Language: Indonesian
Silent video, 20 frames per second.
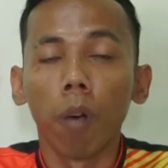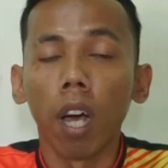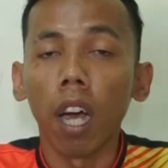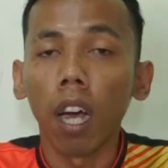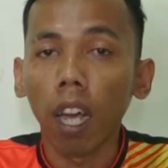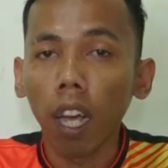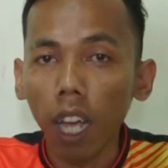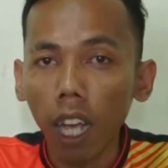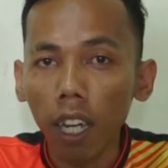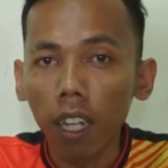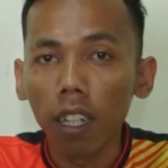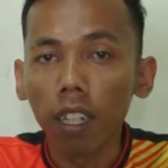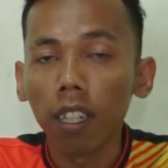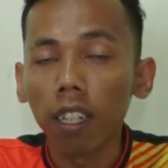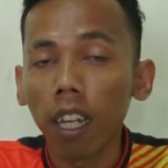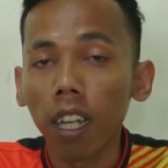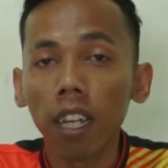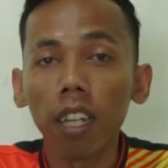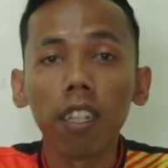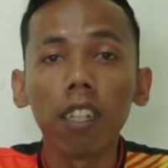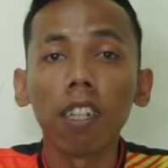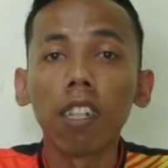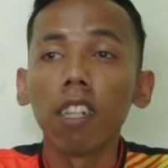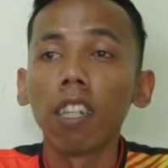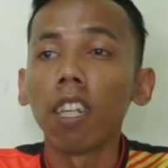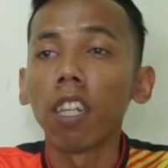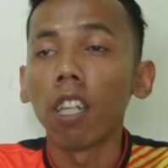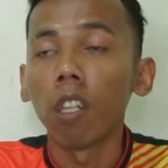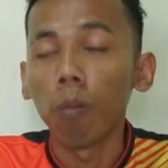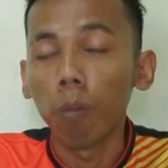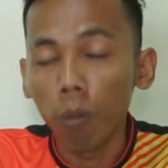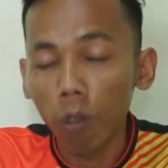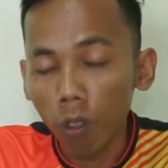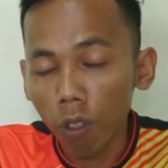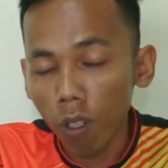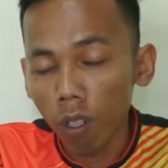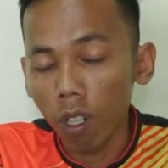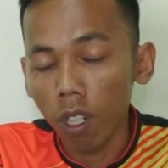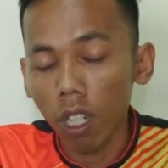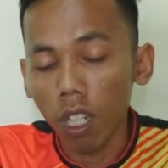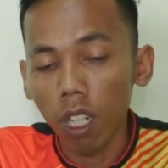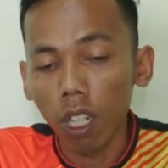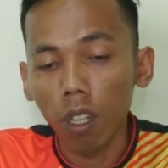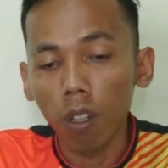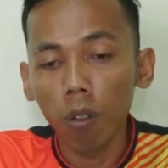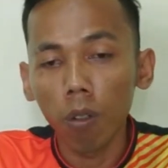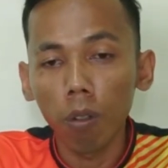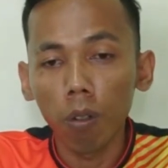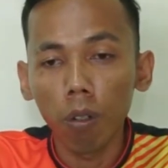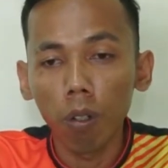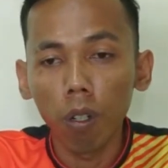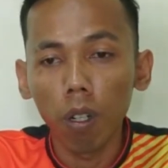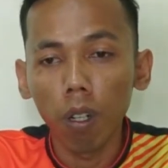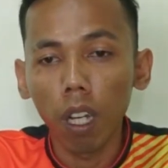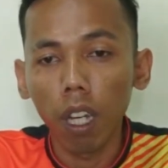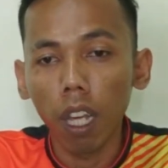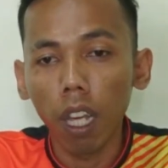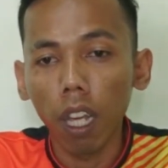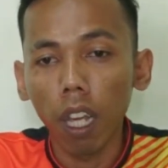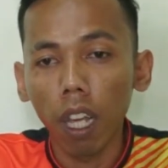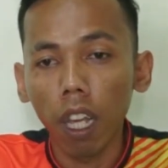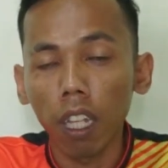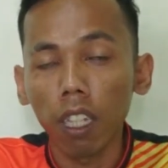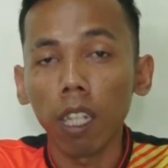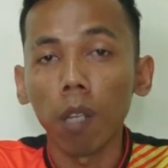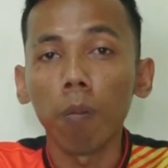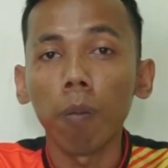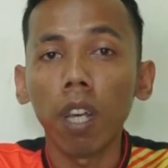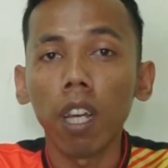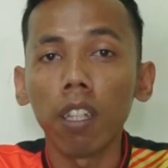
bahkan saya sendiri pun itu SMP